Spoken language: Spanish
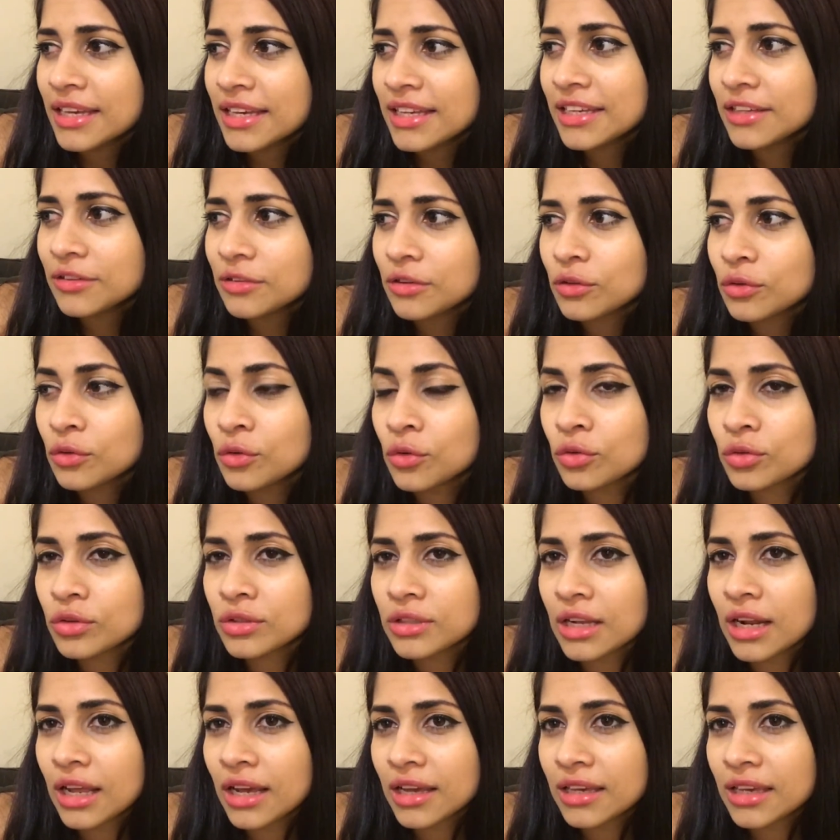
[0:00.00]
Entonces yo soy
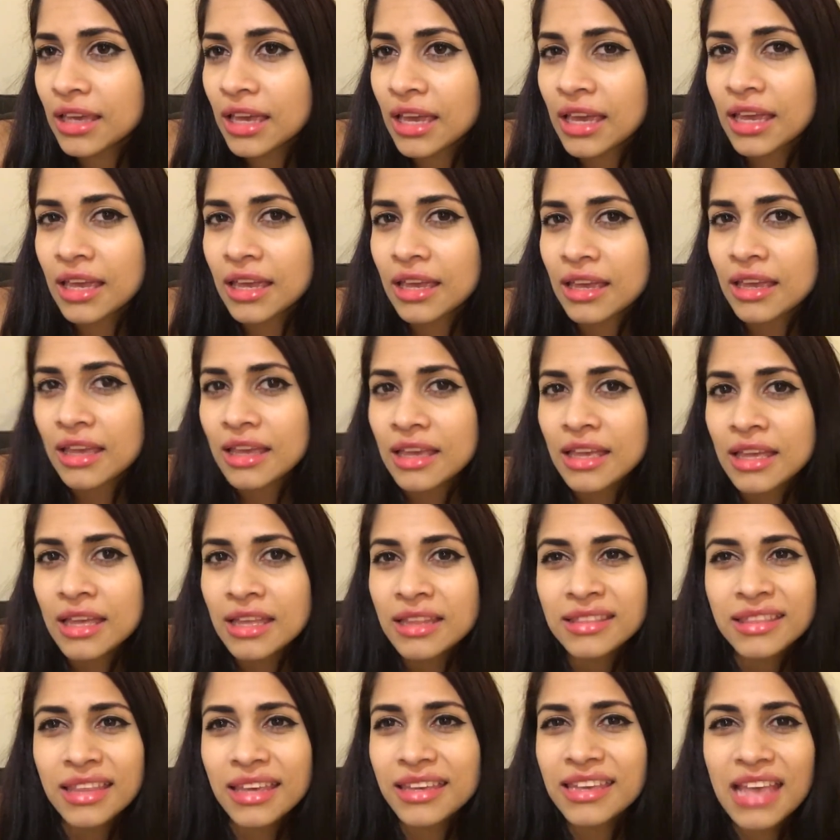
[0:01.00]
de las que
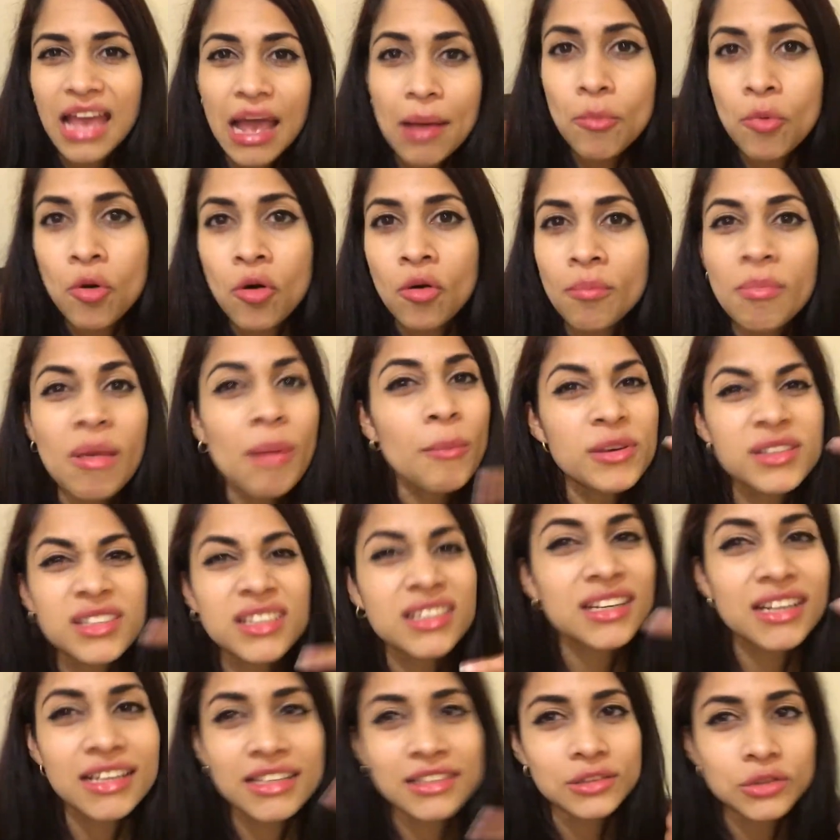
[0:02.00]
te llamo, vamos a
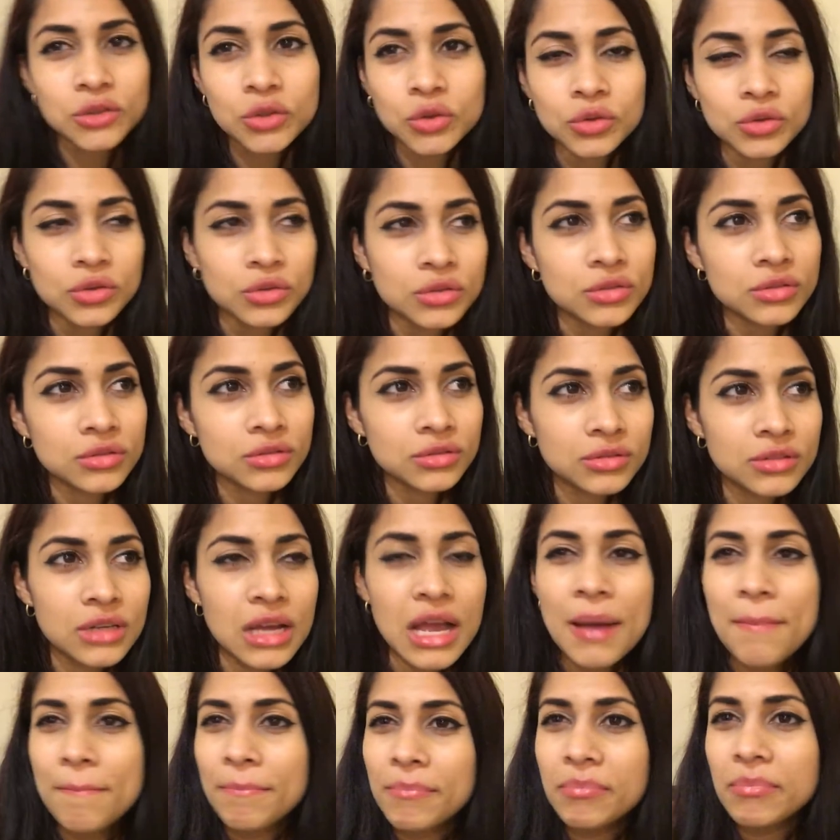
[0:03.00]
hacer esto,
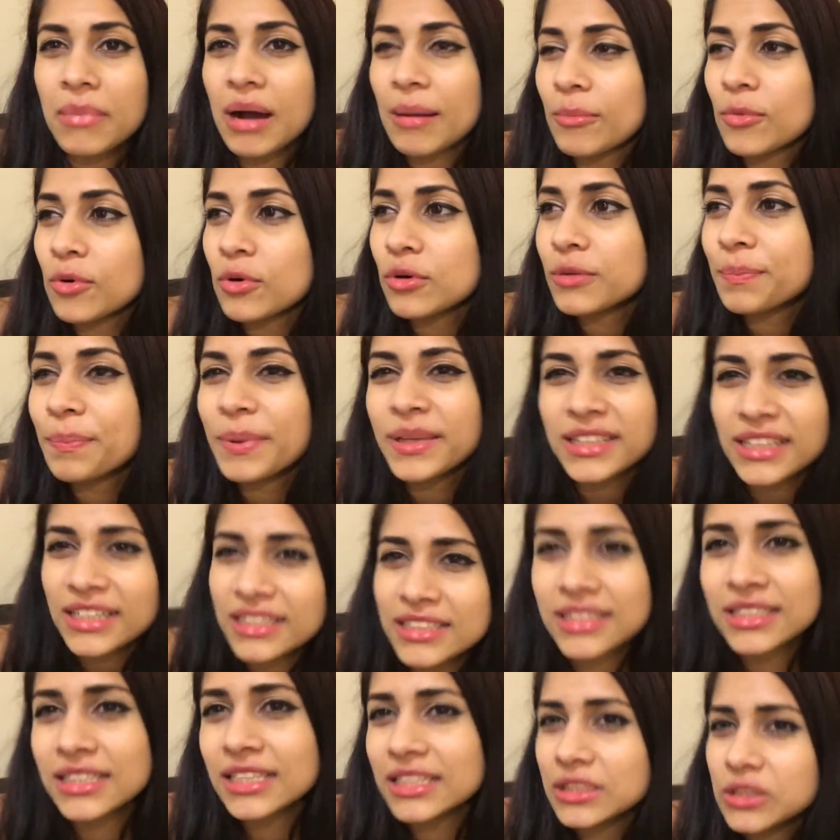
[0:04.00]
vamos para tal
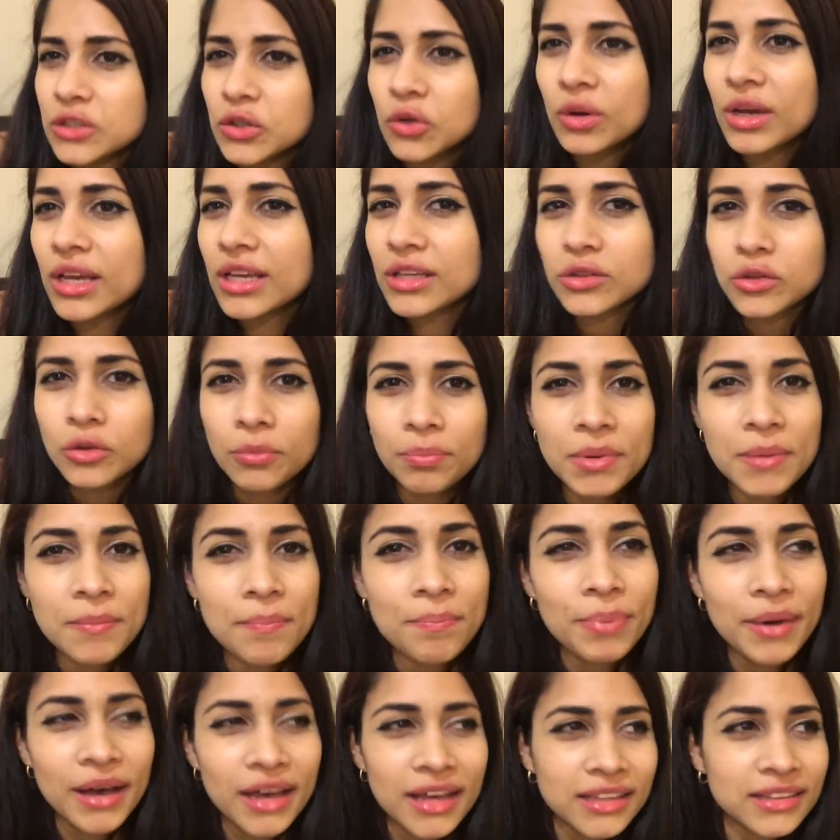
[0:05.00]
sitio, esto, pim,
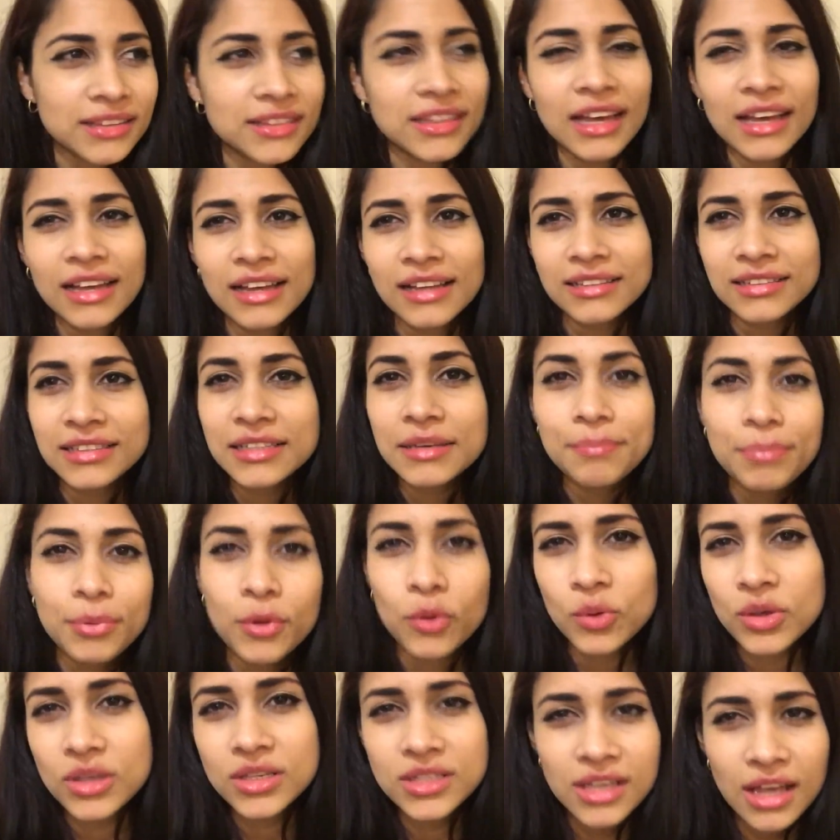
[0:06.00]
pam, así
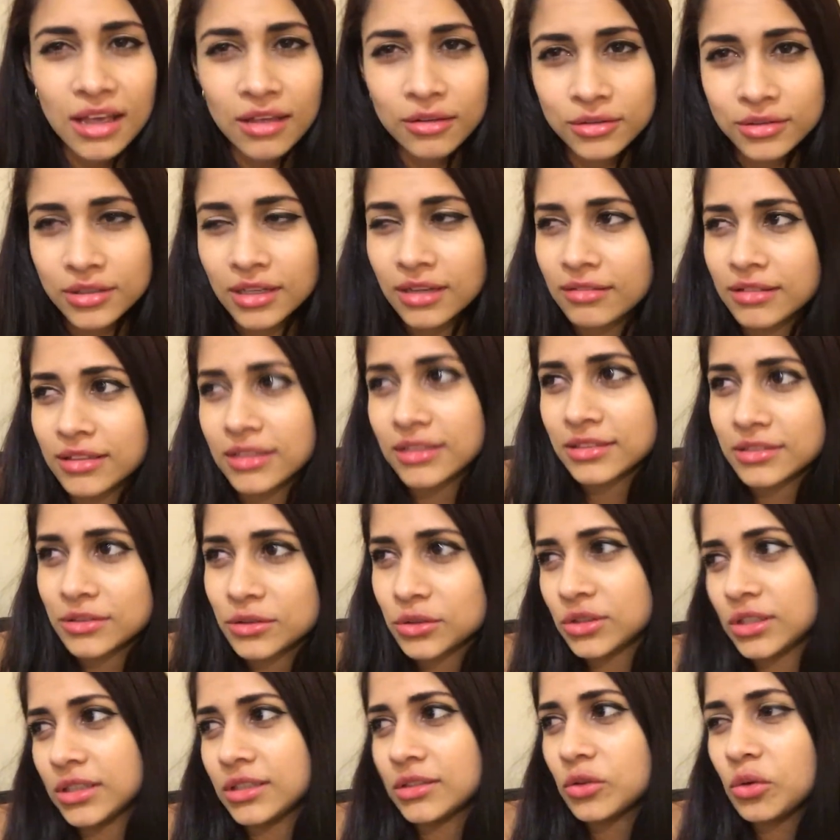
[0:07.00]
improvisado, ¿sabes? No
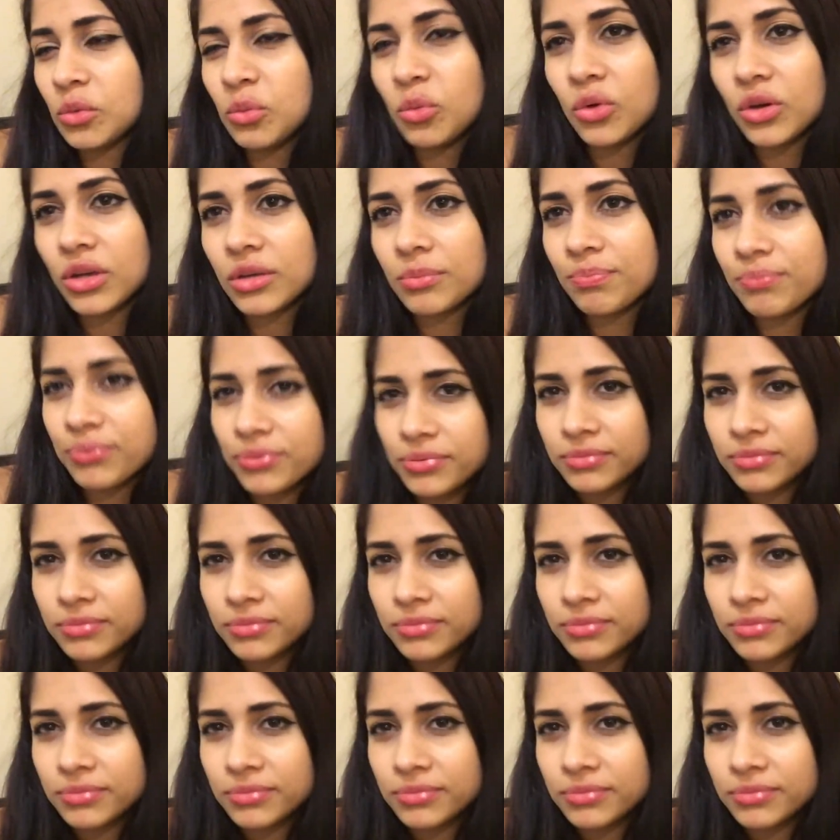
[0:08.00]
sé, soy muy...